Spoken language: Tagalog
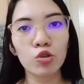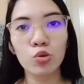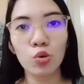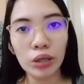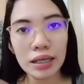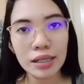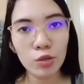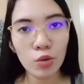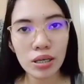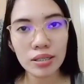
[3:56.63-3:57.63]
So, kung nasa
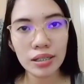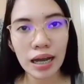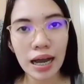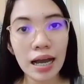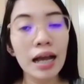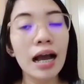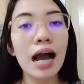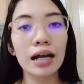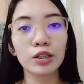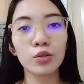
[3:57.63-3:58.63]
US siya,
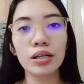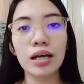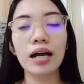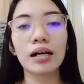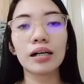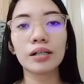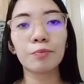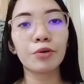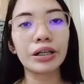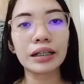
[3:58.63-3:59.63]
ang, ang
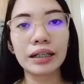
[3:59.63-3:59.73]
reporting